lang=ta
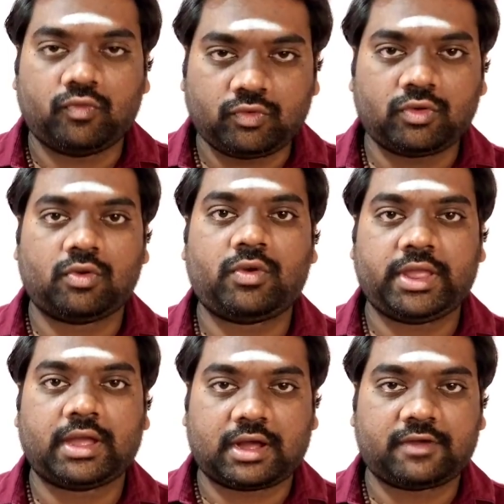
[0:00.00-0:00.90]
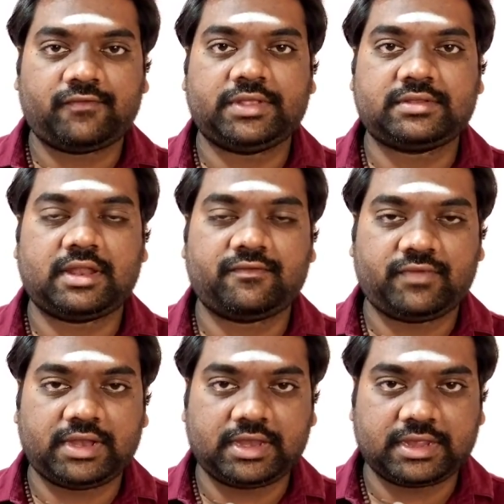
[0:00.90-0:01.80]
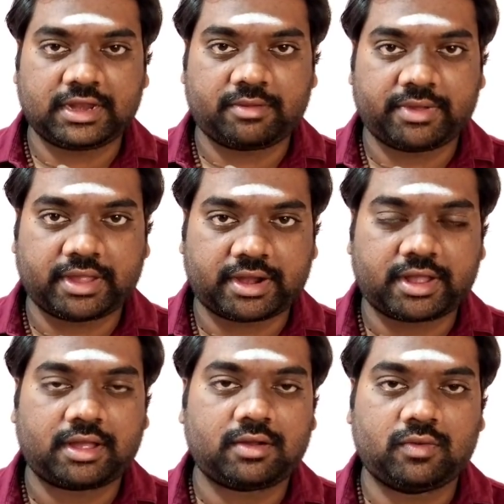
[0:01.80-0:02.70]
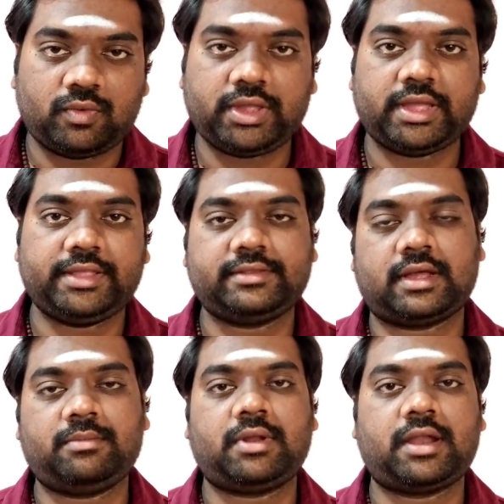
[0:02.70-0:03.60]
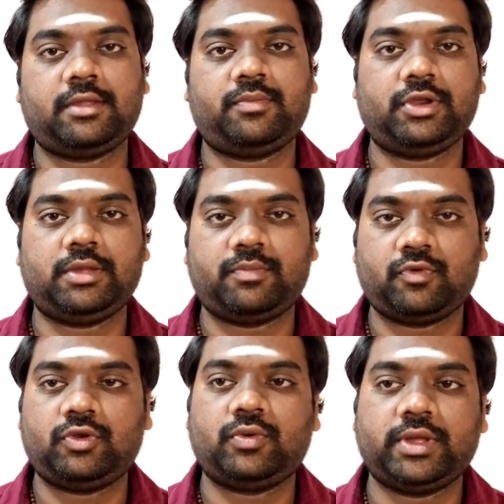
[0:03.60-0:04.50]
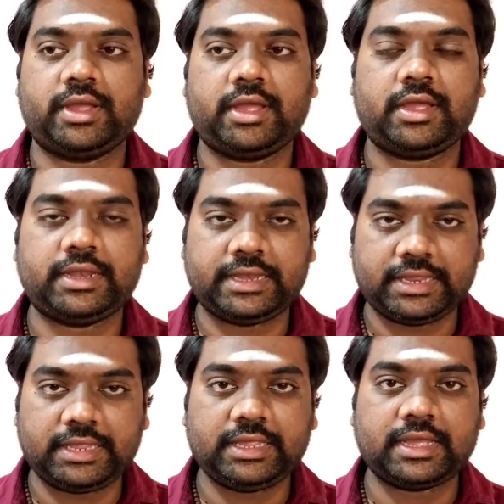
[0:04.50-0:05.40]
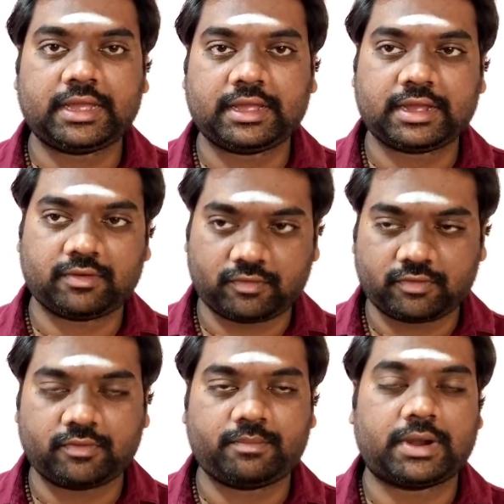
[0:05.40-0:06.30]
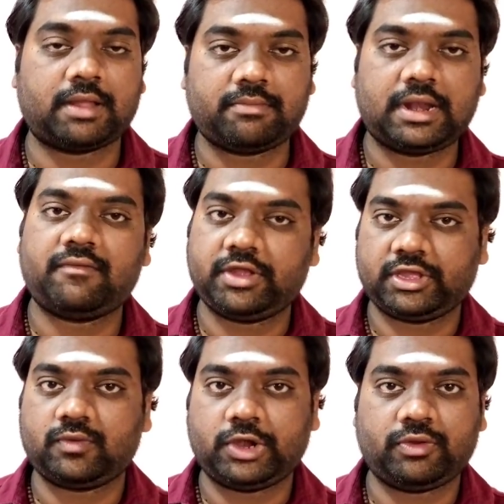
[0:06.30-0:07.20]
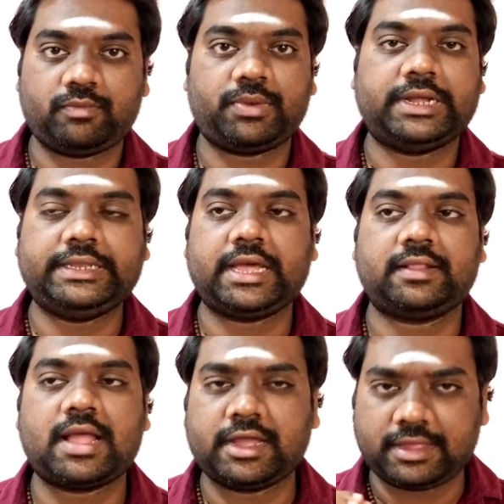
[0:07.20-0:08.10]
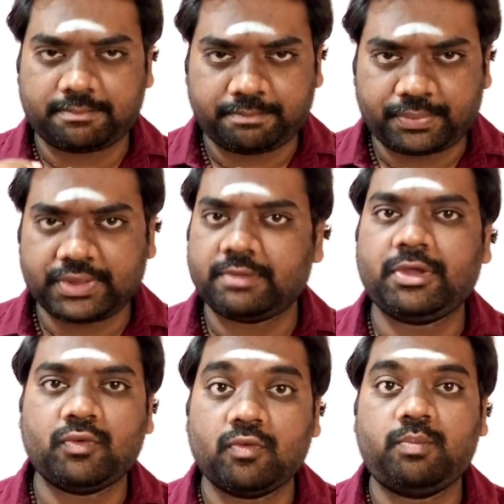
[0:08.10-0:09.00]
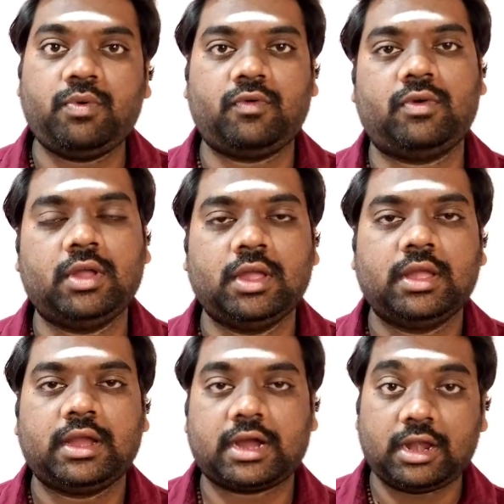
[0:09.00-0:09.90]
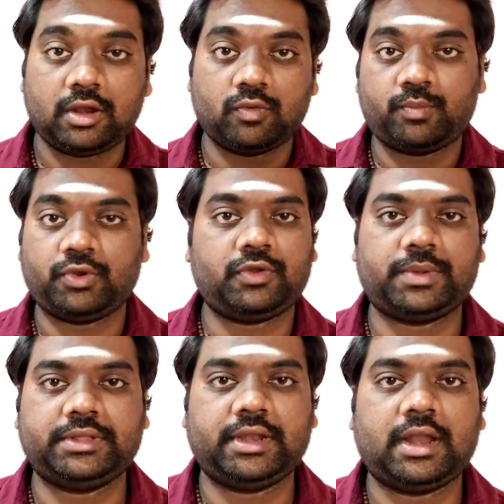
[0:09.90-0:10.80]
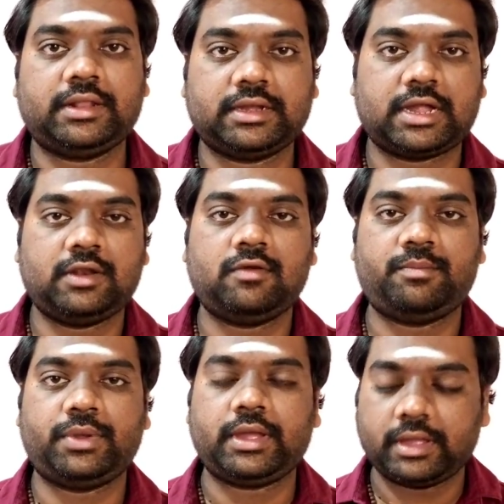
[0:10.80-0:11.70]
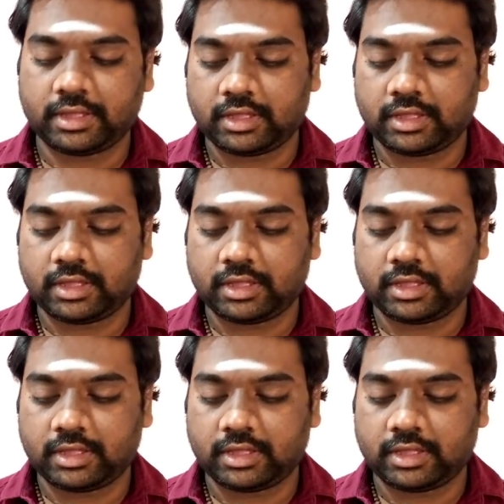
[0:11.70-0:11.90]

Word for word: உங்களுடைய ஆஃபீஸில் வெள்ளிக்கிழமையானா குளிகை சாம்பிராணி பொடியை போட்டு விடுங்க நீங்கள் பணமெல்லாம் வைக்கக்கூடிய ஒரு பகுதியாக இருந்தால் அங்கே எப்பயுமே உப்பு கல் உப்பு இருக்குது பார்த்தீங்களா அந்த கல் உப்பை